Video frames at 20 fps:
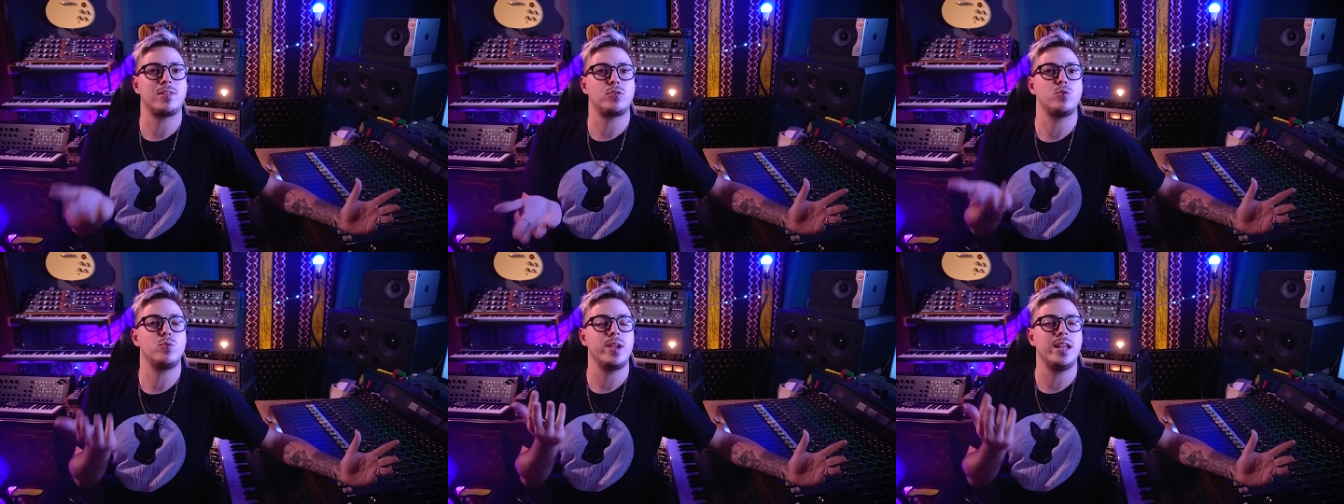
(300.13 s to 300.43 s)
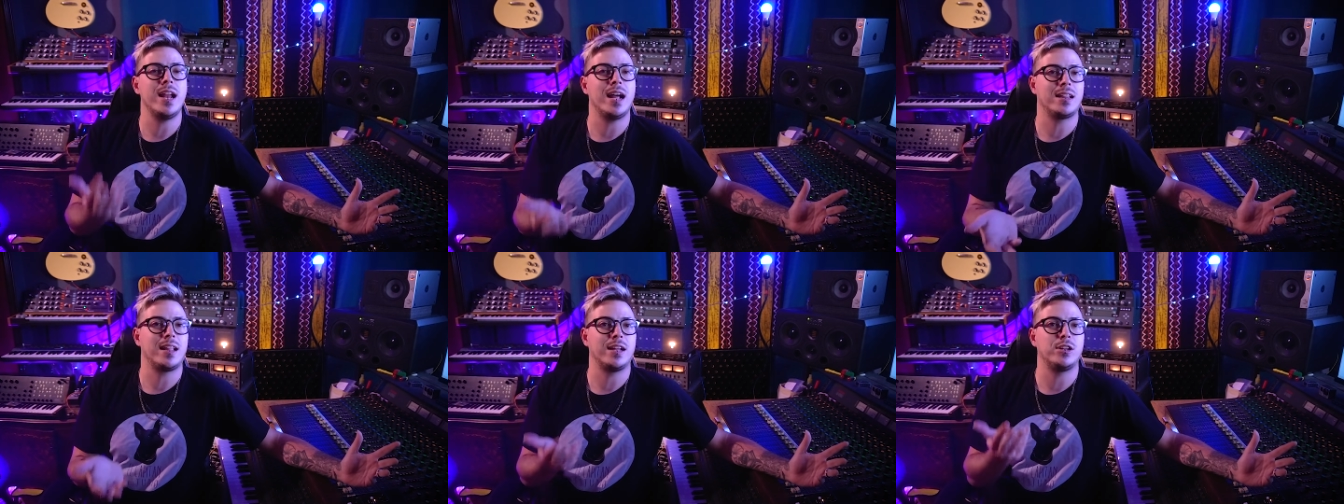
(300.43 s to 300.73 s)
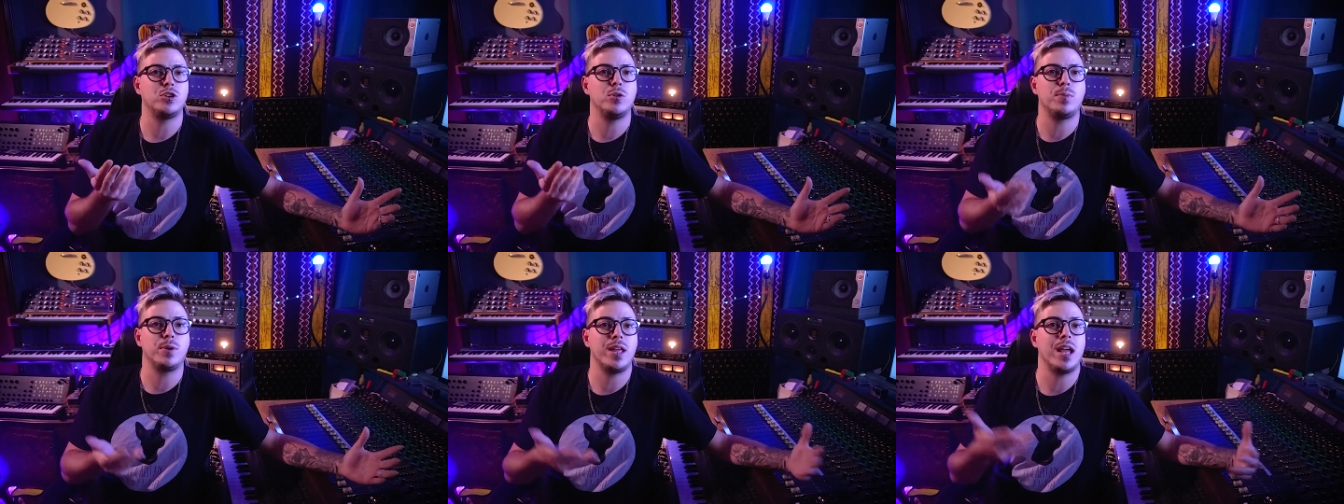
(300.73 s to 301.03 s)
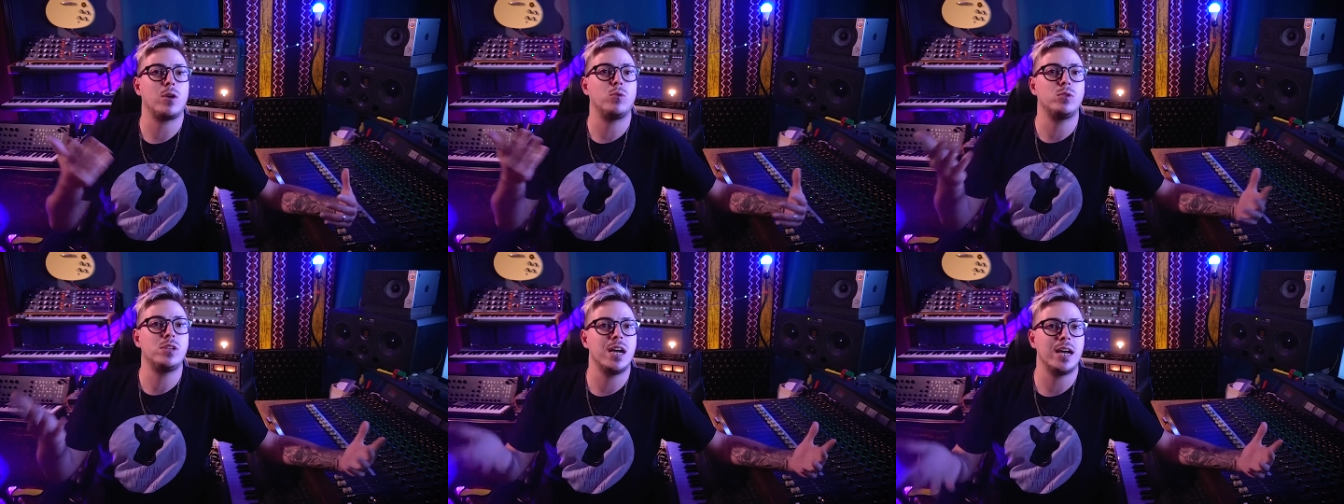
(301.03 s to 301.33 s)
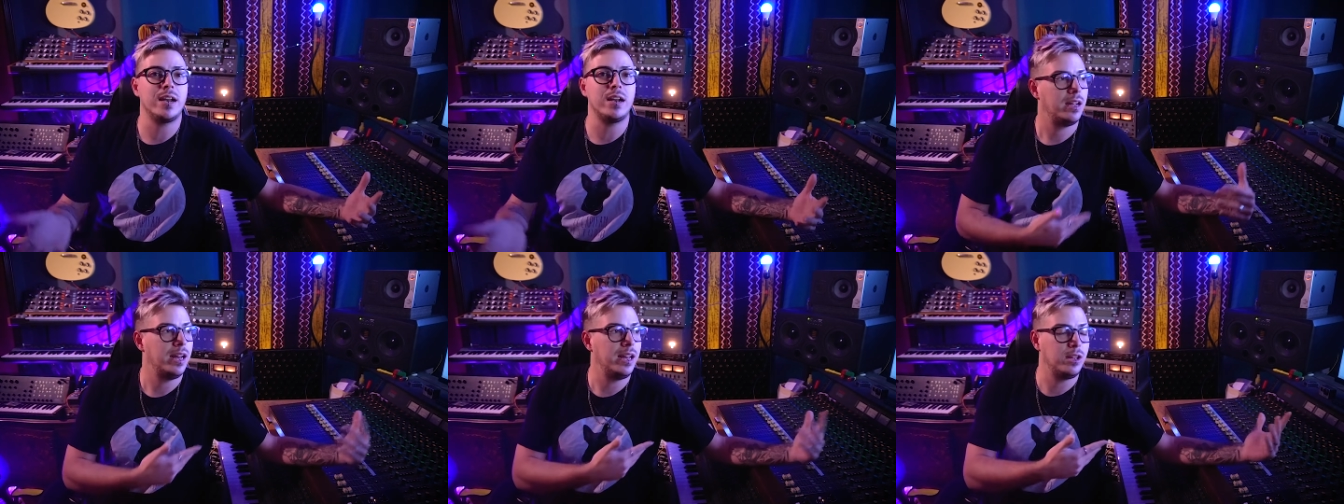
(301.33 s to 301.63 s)
a subir hasta que yo podía
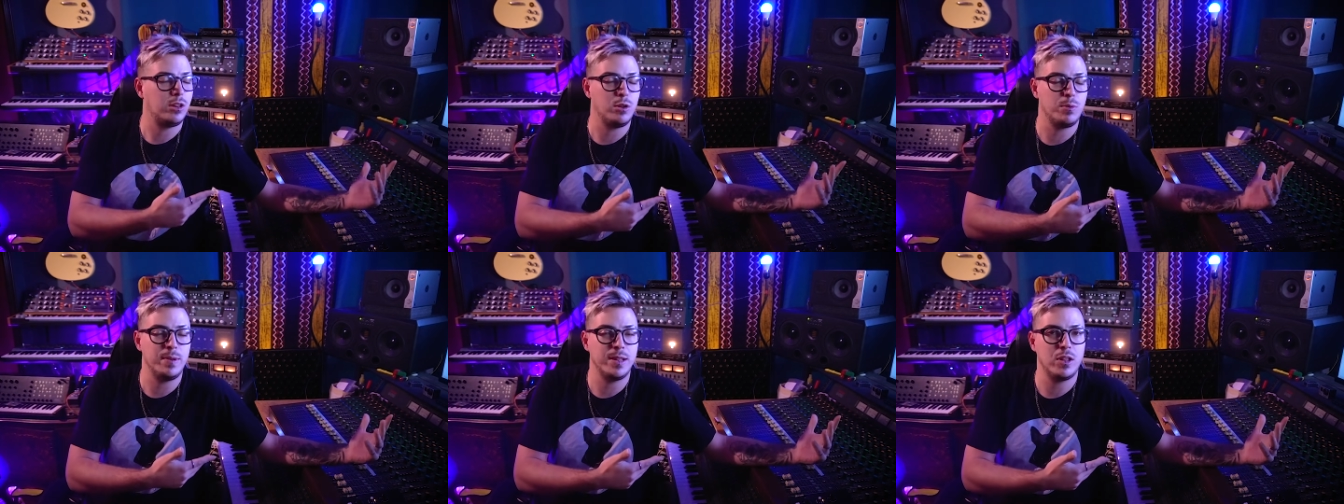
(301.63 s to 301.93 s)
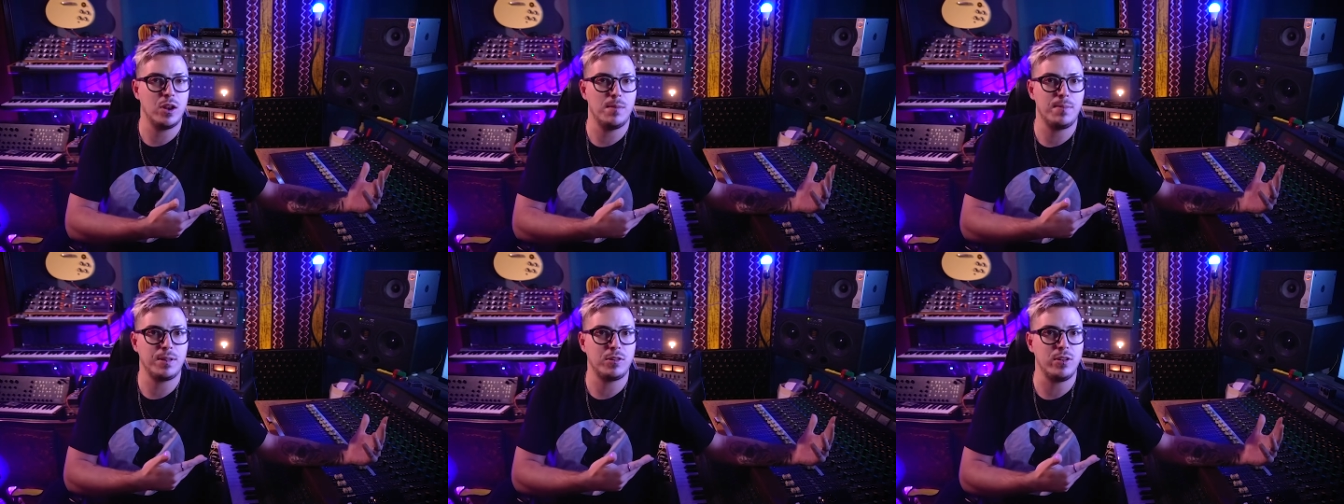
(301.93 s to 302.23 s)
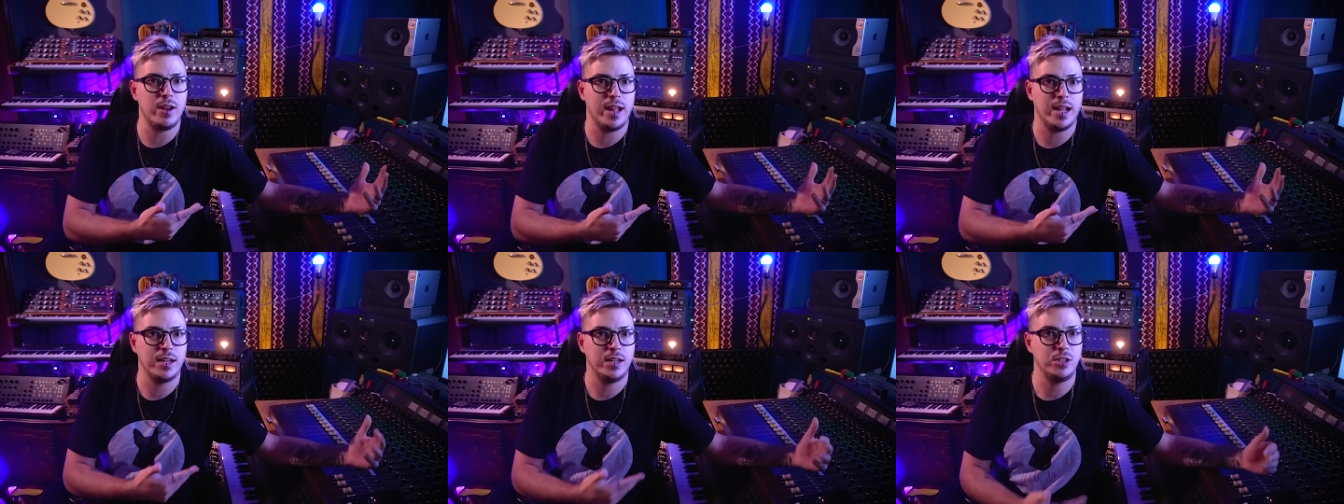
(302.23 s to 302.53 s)
escuchar el instrumento de la persona.